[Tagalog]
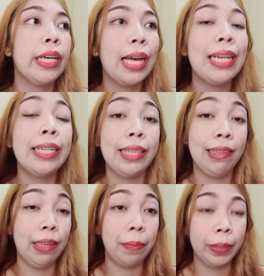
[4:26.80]
galit
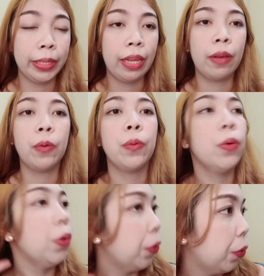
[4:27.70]
sa ibang tao
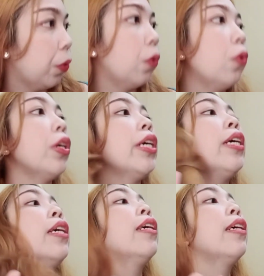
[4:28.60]
or
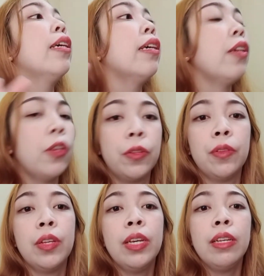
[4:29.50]
yan.
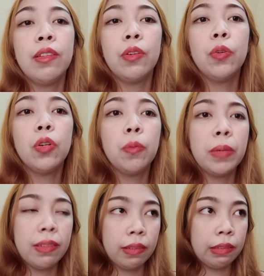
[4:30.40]
Siguro
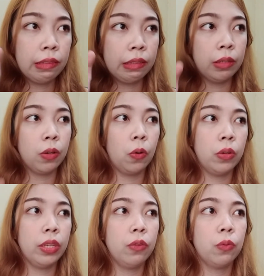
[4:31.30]
mas
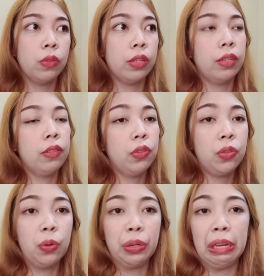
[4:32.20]
okay kung
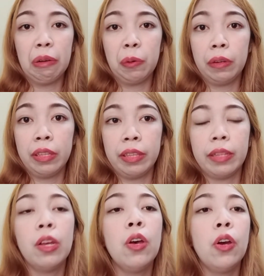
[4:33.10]
nagsasorry ako, ganyan.
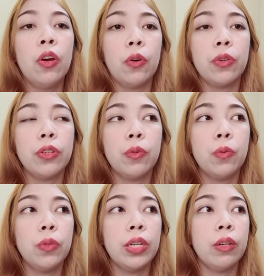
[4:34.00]
Or kung
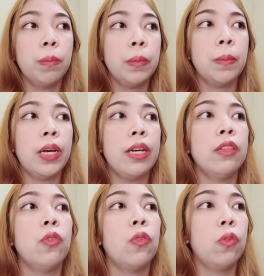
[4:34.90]
nag,
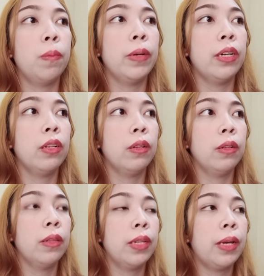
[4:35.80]
ano ako, parang